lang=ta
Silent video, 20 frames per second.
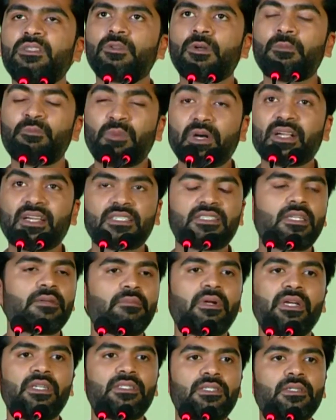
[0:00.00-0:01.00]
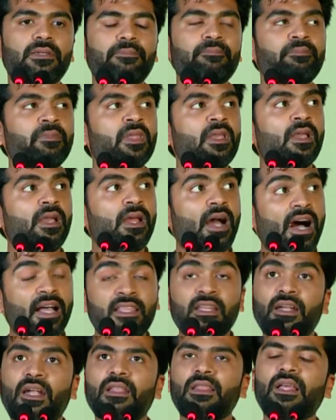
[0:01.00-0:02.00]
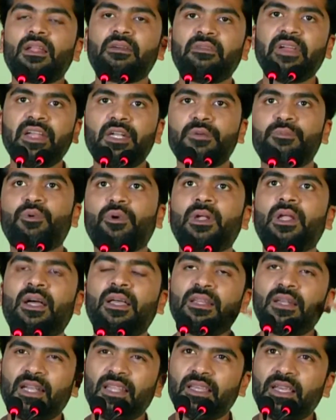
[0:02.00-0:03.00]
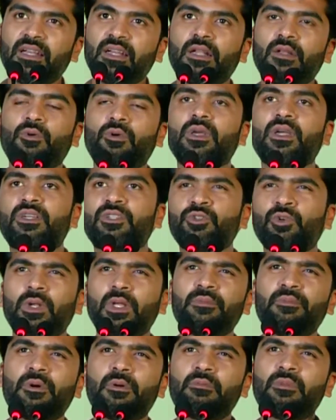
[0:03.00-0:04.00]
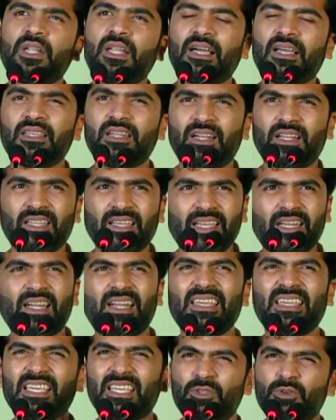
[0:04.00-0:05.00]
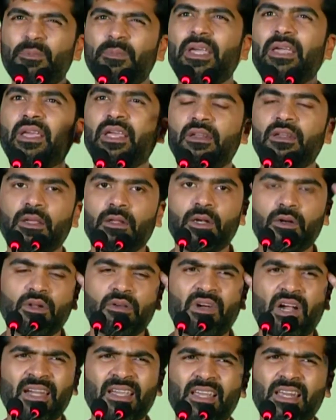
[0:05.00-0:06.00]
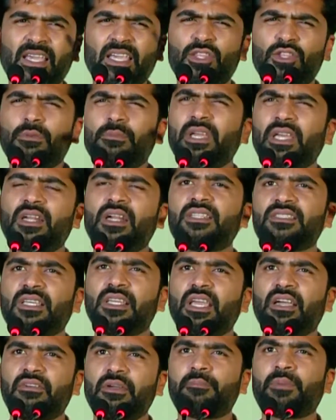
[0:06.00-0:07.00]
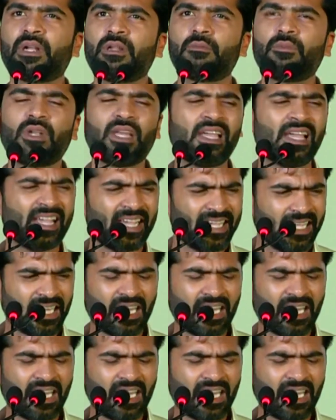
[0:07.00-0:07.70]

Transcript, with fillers: மனசு ரொம்ப கஷ்டமாயிடுச்சு அதனால தான் நான் வெயிட் போட்டேன் அதனால தான் என்னால் ஒழுங்காக ஷூட்டிங் போக முடியல அதனால தான் என்னால் எதுவுமே என்ன என்னோட வாழ்க்கையில் எதுவுமே என்னால் சரியாகவே பண்ண முடியல